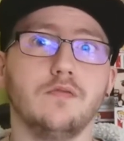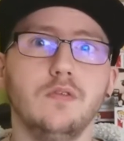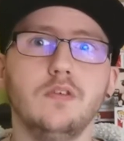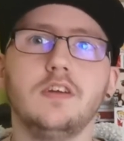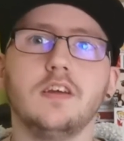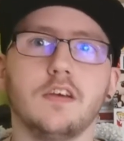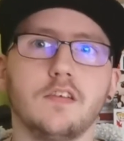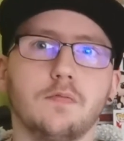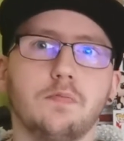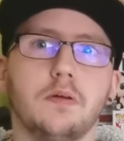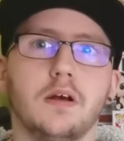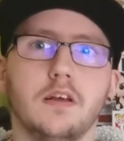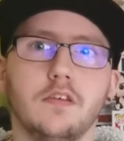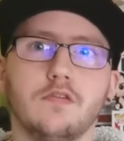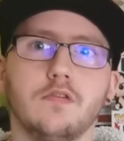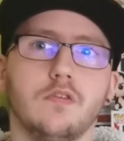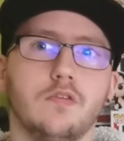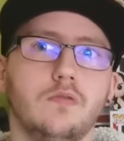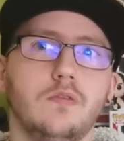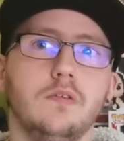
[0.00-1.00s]
je vous cache pas,
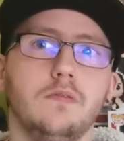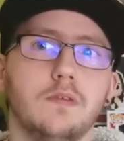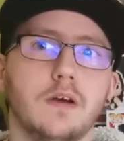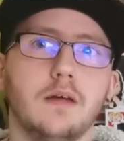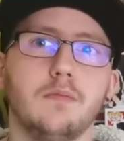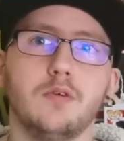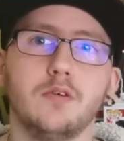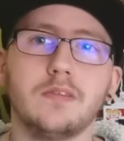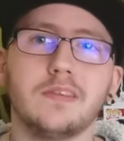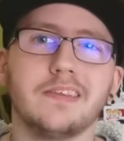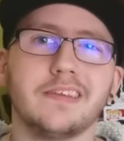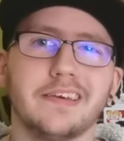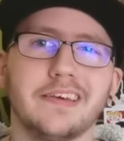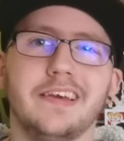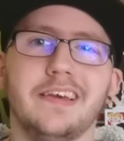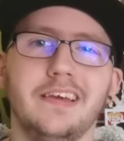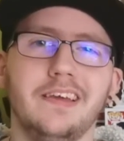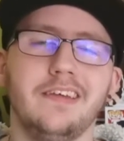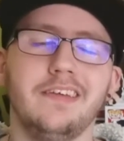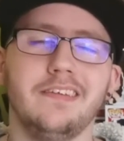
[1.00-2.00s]
je suis vraiment
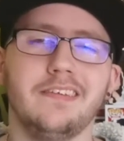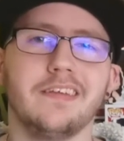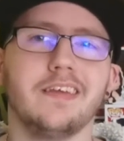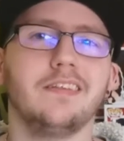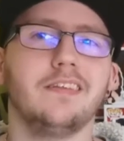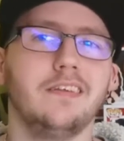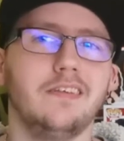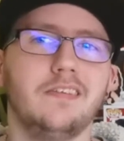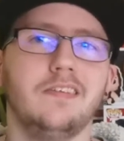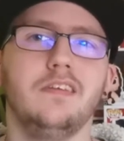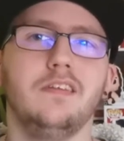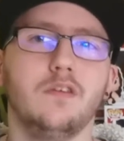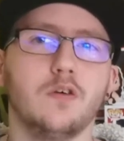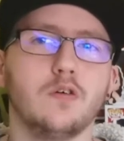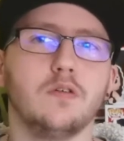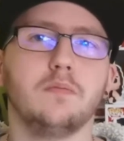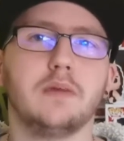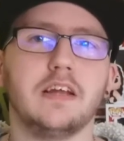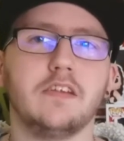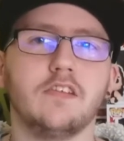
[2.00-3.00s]
très indécis
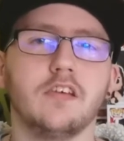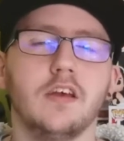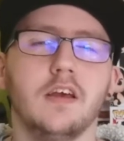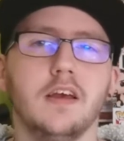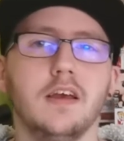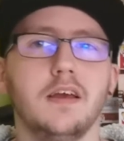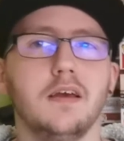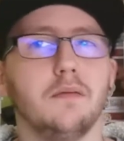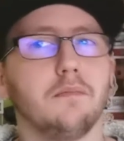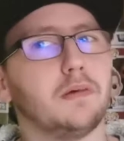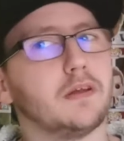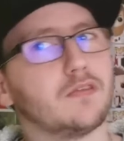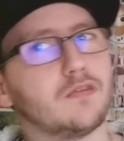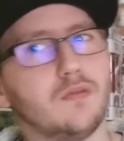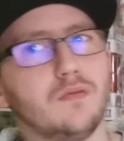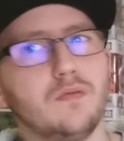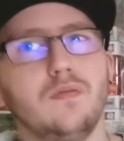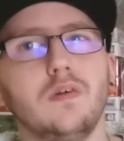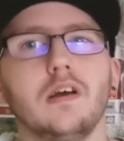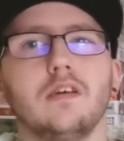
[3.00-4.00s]
dans le match. Parce
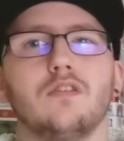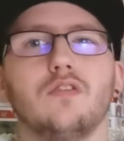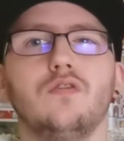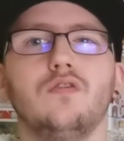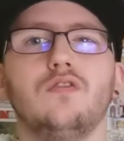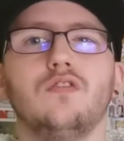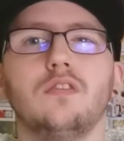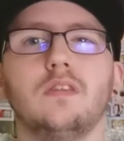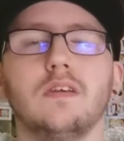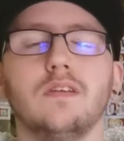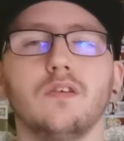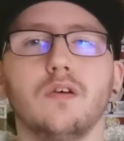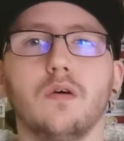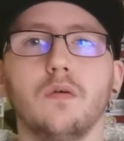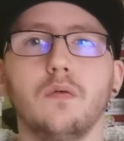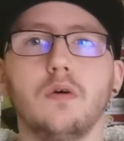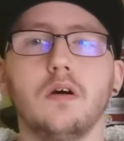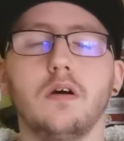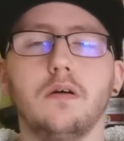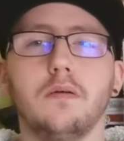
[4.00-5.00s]
qu'on voit que du côté de
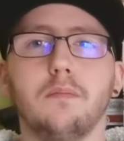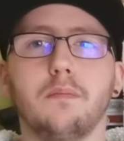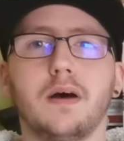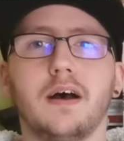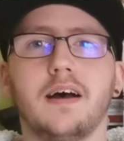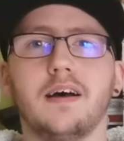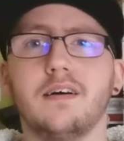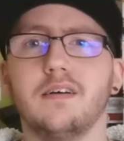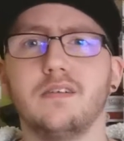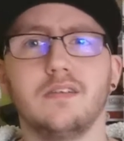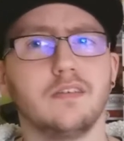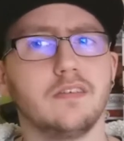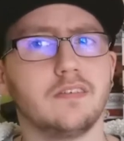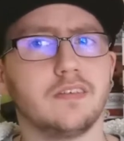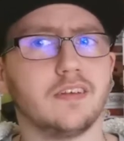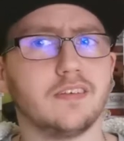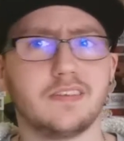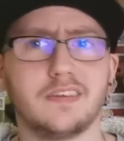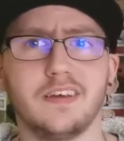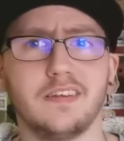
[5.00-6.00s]
Raw, bah
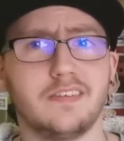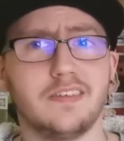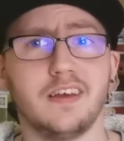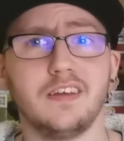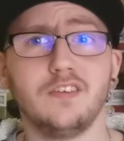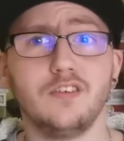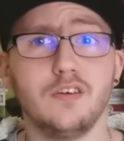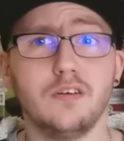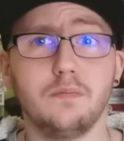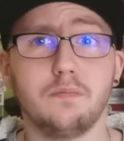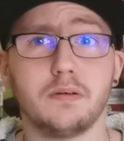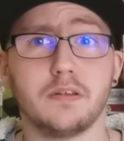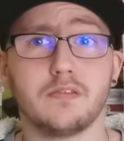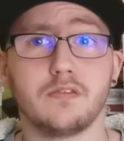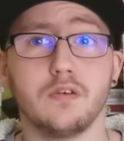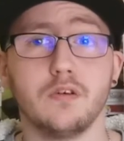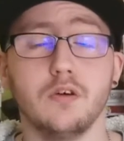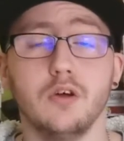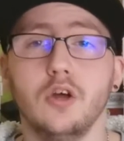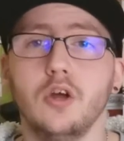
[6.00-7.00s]
ça se casse la gueule parce
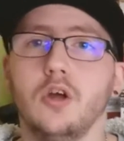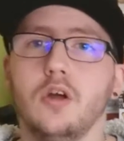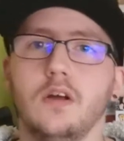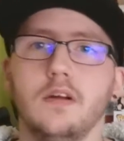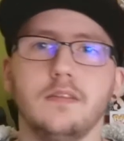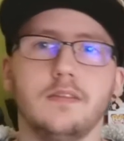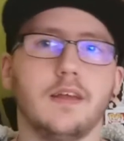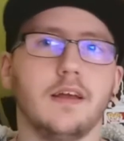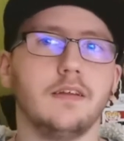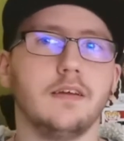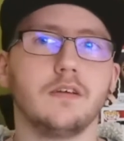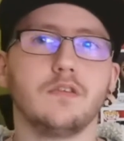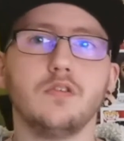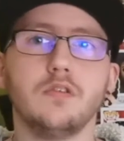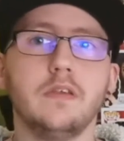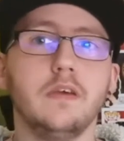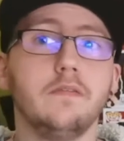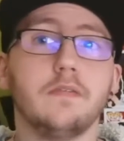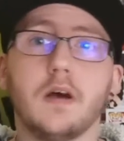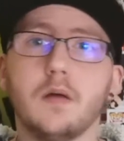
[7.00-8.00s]
que d'un
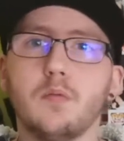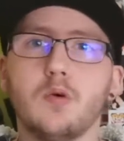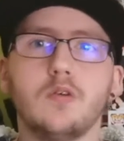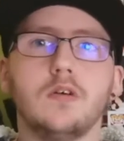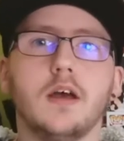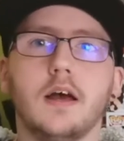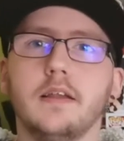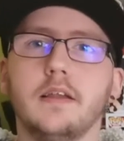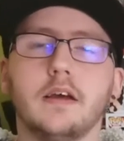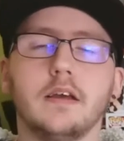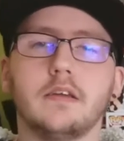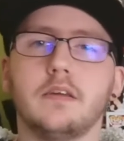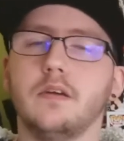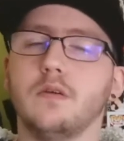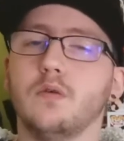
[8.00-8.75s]
côté vraiment euh, Anna